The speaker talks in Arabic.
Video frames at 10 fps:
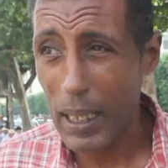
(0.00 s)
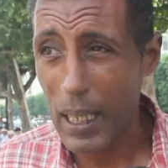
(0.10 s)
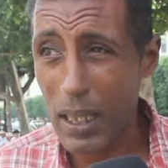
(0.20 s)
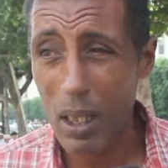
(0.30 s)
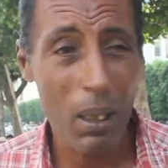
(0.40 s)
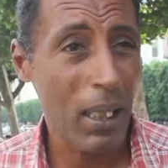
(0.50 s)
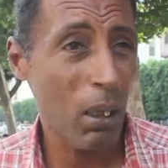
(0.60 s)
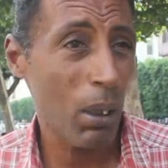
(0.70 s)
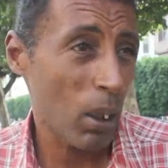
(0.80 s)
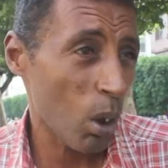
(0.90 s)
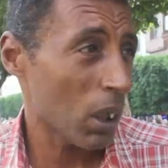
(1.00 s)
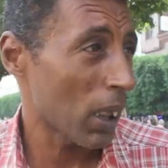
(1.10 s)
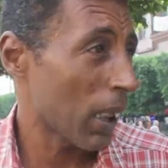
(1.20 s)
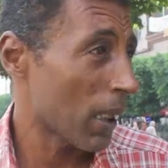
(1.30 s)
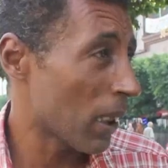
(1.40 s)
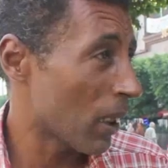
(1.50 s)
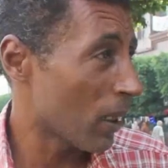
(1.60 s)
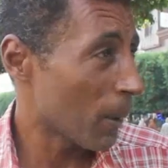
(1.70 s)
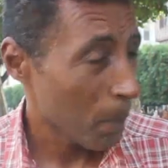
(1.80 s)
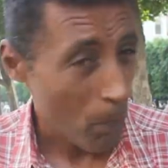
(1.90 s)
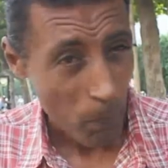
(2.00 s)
ياسر وكا واني قلت لك انا